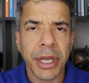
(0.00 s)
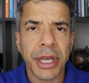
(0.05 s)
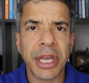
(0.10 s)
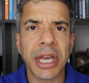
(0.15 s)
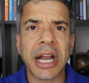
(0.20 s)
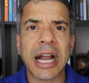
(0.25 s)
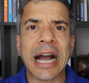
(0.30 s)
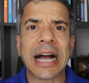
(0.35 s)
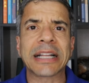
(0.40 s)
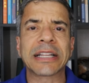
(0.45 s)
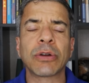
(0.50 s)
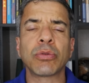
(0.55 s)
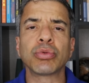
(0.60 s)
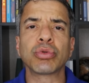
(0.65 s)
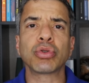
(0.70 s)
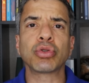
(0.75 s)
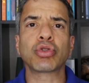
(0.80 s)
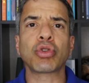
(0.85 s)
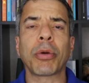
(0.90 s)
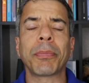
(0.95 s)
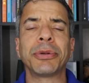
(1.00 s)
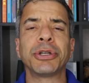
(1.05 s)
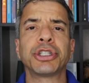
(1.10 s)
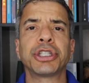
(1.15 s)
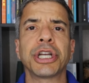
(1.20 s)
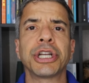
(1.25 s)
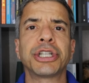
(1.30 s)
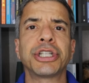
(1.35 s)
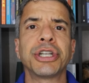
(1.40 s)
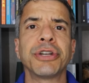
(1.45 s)
que cada um dos
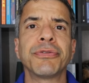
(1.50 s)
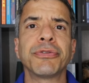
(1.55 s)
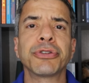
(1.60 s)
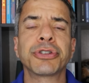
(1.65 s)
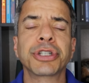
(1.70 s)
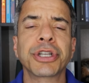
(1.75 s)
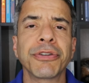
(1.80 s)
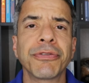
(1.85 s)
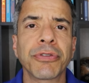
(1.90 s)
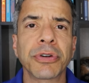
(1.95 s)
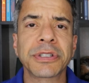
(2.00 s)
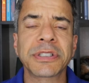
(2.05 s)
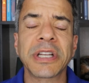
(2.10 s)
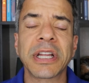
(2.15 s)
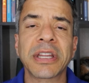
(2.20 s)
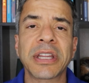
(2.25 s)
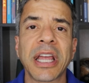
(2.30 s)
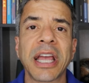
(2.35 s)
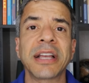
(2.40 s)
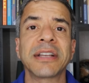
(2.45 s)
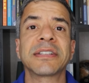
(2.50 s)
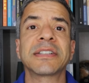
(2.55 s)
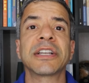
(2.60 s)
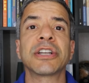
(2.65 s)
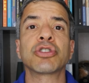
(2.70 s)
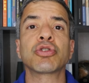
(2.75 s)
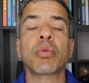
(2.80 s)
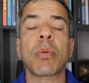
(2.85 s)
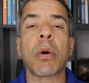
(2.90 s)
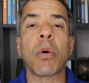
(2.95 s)
objetivos que você tem
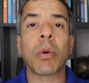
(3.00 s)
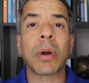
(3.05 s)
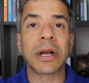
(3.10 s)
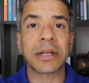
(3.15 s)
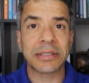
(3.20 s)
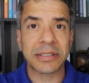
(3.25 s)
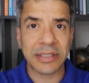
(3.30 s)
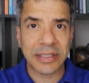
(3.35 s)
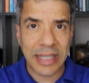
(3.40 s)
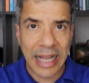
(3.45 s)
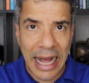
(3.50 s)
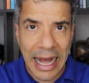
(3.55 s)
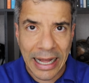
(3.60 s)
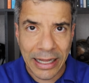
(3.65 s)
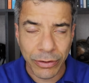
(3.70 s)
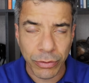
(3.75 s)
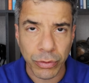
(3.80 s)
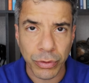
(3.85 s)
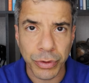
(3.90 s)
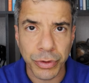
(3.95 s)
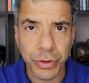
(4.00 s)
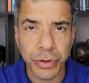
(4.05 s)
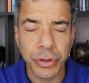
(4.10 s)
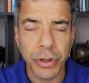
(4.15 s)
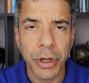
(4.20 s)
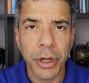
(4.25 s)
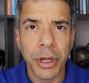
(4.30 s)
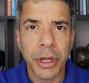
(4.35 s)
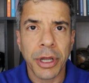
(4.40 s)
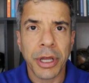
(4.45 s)
sejam
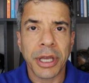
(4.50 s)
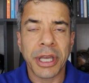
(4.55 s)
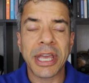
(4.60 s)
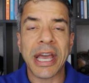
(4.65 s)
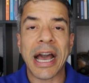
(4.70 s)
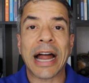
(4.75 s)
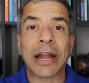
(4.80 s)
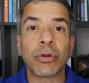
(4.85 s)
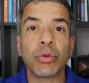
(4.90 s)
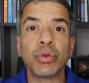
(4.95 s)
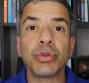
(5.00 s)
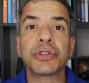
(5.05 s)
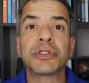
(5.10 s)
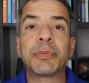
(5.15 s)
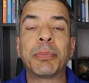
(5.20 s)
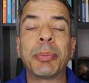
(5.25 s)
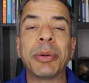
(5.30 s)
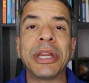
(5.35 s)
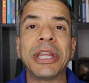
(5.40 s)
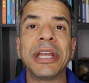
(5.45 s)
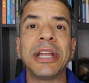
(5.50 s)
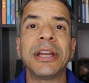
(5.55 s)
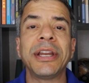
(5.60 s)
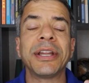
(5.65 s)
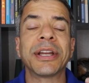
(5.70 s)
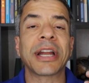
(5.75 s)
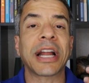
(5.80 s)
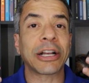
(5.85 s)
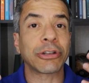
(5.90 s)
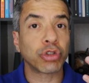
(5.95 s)
alcançados, que a luz
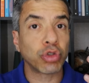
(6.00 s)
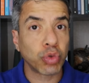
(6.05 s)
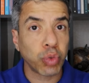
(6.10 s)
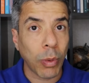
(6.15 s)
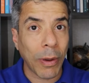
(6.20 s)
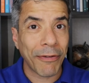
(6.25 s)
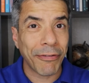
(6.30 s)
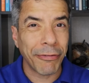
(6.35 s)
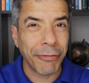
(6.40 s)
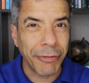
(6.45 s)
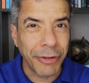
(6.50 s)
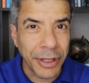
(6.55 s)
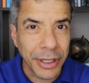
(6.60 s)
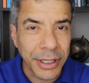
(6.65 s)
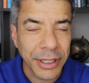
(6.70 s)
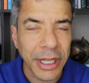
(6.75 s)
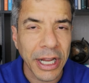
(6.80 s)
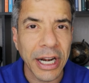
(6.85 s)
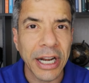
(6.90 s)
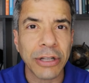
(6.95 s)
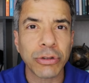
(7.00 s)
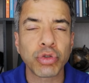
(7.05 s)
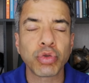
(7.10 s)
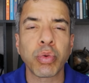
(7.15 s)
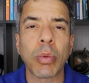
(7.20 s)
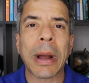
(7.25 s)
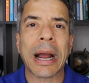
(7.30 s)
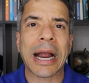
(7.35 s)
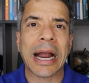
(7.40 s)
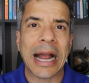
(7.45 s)
brilhe na sua vida, na
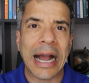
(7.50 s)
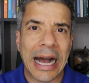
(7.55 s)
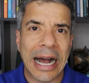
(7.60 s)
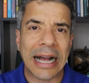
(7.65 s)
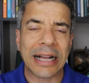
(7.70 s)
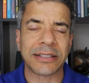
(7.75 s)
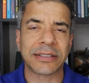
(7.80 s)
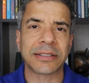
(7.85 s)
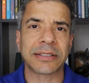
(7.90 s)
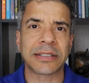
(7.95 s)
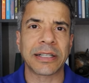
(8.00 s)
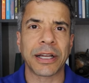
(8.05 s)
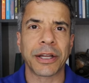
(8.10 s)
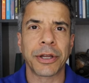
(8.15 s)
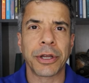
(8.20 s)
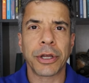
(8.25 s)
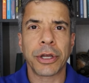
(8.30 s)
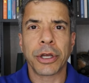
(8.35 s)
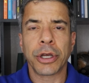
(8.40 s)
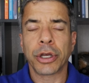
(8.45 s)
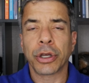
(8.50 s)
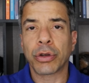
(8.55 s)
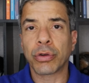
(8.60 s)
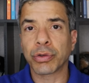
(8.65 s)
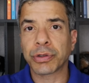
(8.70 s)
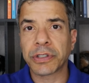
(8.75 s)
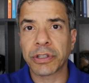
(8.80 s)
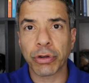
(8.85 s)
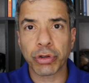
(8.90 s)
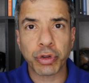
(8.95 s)
sua casa, que
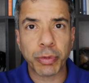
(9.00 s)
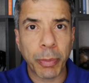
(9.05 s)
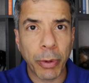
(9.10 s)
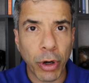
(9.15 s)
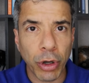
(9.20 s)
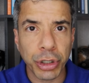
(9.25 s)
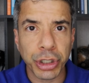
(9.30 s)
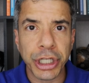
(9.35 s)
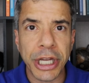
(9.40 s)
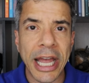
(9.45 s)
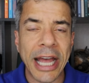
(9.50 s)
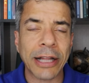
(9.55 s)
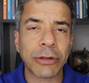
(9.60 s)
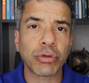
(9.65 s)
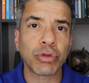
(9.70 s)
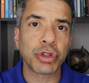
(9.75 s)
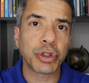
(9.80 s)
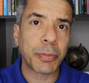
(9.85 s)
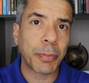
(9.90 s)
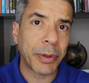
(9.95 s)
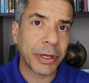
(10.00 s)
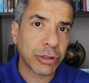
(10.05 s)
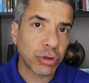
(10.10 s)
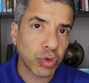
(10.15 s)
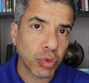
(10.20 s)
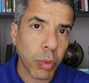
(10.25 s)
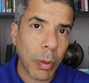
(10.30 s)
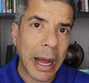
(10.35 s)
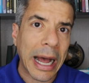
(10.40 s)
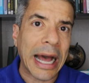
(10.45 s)
os seus projetos
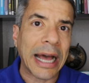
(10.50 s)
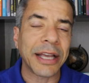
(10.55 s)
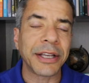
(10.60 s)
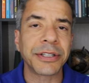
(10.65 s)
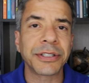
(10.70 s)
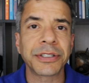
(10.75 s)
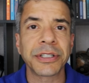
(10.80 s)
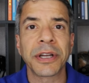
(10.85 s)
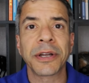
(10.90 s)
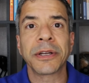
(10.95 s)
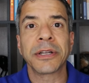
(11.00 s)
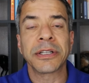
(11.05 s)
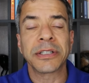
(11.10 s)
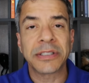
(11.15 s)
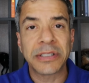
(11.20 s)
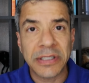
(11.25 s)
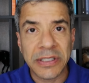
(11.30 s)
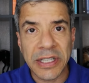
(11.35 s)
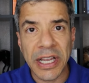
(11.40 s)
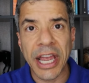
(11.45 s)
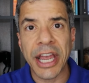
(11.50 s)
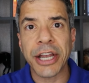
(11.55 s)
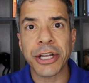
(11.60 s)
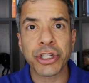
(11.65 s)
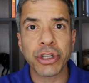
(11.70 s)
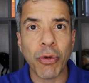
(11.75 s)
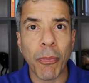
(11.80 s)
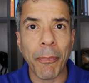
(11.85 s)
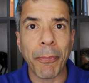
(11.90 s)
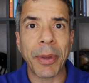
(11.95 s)
pessoais
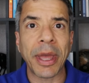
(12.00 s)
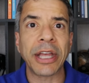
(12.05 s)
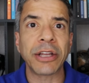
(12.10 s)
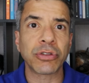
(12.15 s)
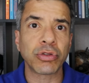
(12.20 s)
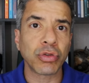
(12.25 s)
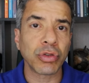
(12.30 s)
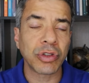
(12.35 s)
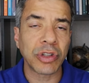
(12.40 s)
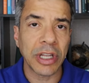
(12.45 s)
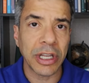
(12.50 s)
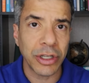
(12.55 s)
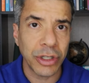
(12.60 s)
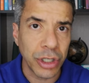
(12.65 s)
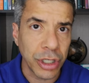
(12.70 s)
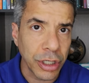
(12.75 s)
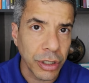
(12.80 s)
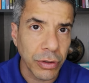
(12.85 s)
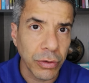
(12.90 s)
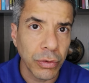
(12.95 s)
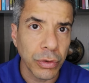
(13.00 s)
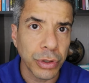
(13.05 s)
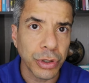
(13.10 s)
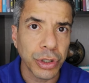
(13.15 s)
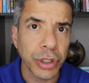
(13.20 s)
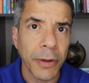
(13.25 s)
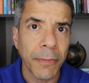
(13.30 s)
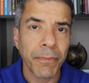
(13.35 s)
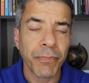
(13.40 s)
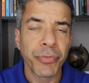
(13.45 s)
sejam
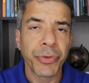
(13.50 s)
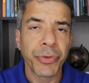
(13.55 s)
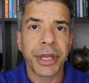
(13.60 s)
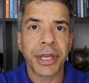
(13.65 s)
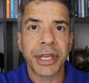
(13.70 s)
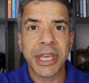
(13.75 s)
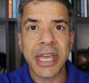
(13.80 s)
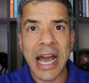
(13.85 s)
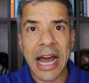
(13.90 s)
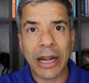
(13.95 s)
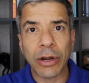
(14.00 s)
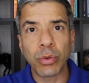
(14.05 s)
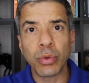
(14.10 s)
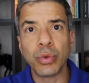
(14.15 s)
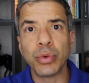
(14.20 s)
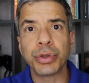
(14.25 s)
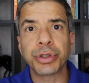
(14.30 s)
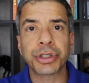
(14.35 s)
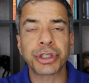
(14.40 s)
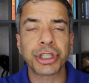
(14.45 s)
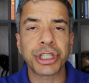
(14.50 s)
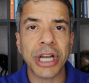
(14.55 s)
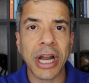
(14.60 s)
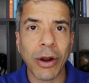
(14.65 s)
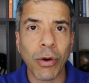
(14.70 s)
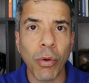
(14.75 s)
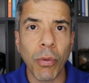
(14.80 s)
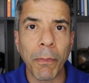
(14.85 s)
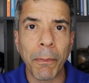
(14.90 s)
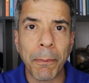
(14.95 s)
bem-sucedidos, que a luz te
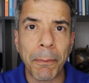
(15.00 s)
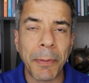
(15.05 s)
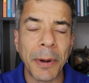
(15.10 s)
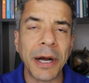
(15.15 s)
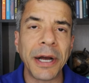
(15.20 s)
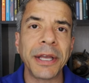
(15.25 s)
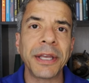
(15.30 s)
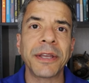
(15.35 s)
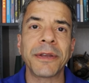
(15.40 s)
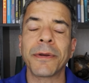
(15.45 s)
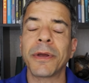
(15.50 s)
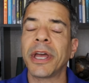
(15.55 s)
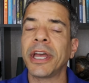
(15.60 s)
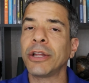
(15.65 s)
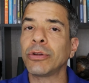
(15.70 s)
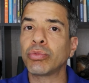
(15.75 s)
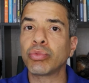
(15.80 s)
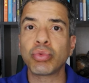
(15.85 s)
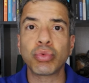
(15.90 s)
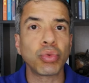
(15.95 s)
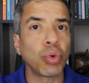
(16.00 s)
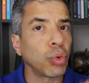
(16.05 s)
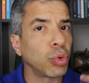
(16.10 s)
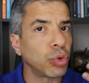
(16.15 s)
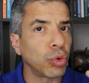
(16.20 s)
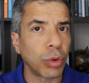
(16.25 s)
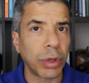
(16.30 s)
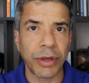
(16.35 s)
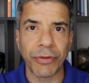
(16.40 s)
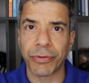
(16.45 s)
acompanhe em
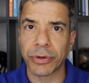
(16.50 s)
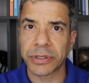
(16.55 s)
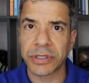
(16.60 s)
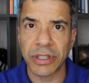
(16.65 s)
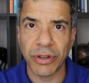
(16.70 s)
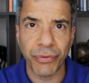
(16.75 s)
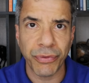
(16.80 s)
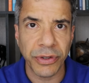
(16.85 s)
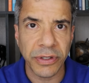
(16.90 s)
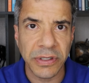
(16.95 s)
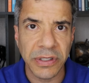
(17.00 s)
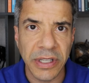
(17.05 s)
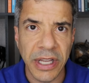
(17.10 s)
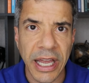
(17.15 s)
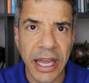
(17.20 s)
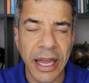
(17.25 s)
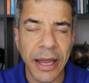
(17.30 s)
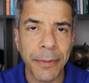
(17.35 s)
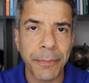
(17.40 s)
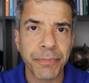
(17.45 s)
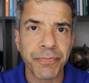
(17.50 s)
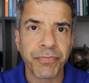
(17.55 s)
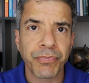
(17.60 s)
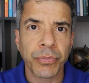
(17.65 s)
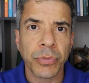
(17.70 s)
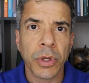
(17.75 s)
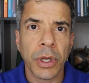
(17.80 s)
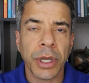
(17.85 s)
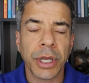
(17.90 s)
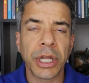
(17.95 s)
tudo que você fizer,
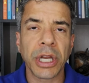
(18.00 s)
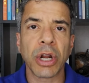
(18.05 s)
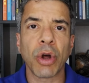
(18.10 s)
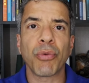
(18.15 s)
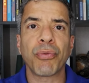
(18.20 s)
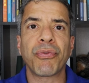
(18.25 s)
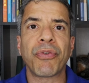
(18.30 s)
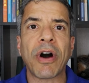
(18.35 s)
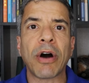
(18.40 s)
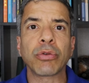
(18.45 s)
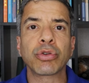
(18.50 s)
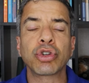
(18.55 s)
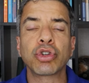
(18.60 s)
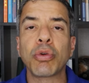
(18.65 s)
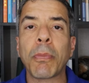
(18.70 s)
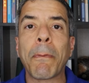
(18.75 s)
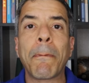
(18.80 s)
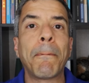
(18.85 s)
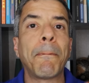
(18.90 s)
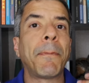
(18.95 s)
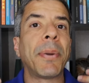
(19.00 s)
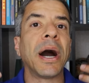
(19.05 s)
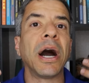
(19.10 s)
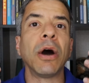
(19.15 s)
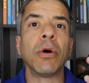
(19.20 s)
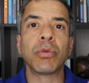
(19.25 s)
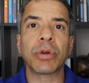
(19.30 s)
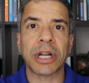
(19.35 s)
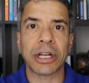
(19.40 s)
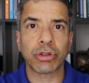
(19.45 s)
que não falte o
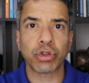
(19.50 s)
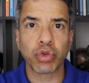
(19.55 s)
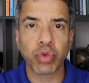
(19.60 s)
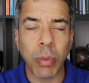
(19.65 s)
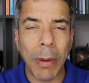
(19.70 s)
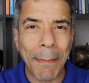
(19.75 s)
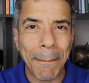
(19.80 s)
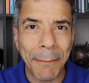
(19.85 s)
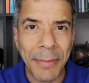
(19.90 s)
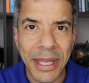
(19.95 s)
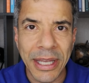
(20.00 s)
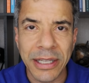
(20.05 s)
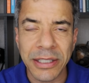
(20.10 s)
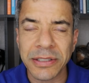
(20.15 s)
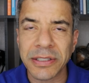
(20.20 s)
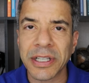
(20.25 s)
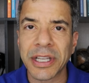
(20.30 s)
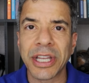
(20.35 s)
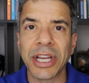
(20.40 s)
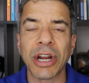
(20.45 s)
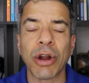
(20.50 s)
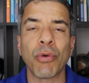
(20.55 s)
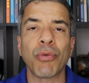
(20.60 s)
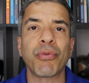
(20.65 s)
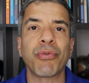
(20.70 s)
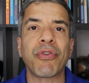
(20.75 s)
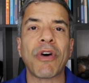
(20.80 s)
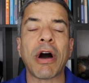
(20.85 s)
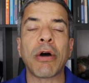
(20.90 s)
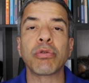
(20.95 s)
pão na sua mesa, que não
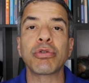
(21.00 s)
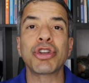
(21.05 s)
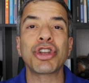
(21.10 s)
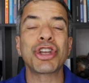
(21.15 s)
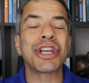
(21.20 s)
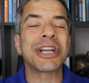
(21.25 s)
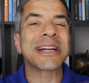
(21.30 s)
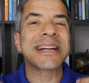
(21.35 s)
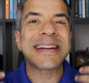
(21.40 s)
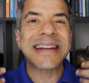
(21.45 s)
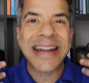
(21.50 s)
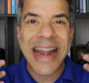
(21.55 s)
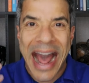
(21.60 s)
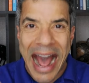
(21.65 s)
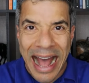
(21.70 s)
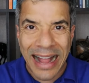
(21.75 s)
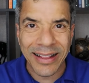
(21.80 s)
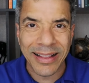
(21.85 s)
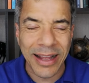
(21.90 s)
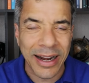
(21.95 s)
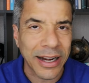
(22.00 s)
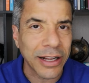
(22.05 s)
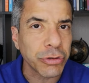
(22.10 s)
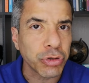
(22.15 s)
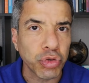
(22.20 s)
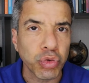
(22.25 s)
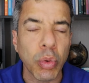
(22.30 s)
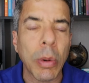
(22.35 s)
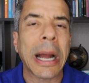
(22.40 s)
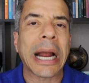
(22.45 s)
falte nada na
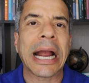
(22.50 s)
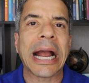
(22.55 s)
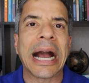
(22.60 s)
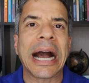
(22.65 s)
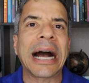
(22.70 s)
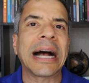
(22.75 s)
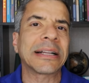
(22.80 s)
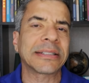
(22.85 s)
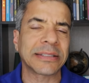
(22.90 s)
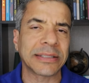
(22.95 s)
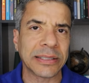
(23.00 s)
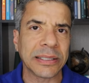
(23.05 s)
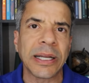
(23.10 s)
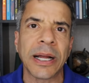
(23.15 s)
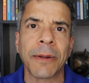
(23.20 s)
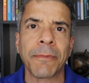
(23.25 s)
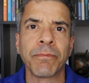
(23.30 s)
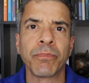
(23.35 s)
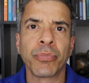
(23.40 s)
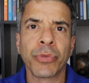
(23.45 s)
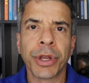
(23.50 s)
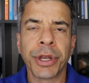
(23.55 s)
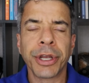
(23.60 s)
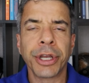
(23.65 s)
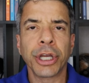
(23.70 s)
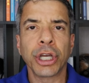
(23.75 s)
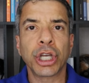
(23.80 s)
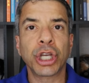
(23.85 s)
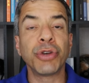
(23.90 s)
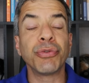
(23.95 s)
sua casa
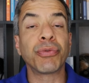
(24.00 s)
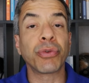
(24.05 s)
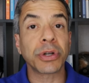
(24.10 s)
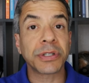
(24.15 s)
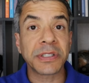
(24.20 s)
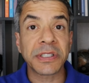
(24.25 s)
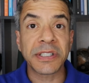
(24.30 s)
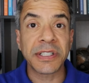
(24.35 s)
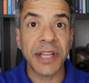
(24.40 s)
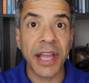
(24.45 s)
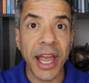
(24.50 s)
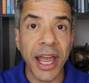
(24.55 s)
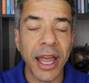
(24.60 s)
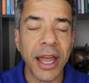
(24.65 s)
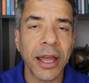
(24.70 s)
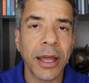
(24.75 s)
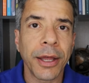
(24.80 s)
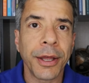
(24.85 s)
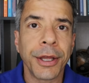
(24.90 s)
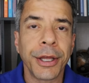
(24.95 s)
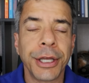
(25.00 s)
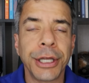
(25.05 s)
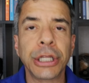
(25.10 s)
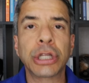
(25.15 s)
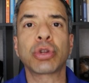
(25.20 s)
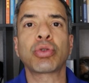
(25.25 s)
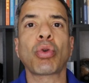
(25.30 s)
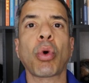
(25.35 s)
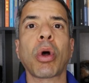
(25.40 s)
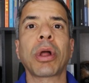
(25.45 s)
que você e
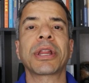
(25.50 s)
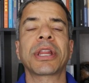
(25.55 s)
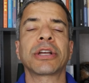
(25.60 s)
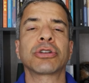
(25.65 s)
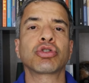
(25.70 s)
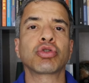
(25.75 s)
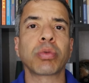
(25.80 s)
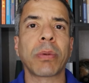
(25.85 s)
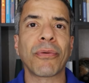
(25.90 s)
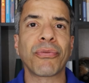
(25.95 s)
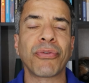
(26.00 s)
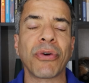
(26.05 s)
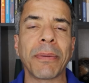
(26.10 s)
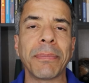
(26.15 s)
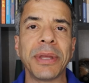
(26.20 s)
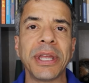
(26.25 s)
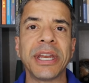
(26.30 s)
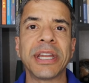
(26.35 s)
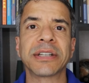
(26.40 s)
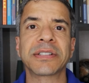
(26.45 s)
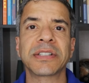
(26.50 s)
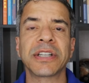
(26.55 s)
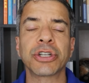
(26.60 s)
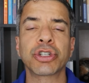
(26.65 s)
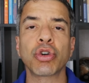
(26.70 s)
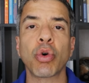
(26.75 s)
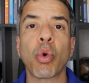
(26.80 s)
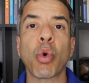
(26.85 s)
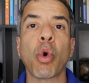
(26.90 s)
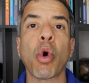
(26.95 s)
toda a sua família
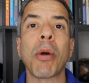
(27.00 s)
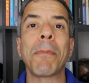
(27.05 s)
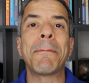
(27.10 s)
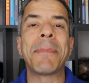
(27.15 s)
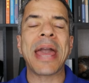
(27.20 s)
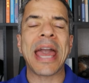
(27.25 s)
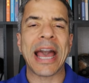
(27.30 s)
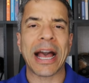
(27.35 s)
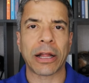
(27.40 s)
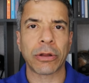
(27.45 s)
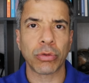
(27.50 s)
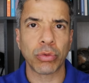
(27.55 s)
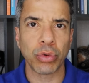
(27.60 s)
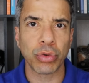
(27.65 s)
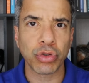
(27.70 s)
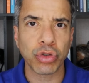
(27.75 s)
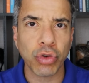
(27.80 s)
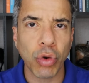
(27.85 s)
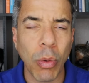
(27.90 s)
sejam cobertos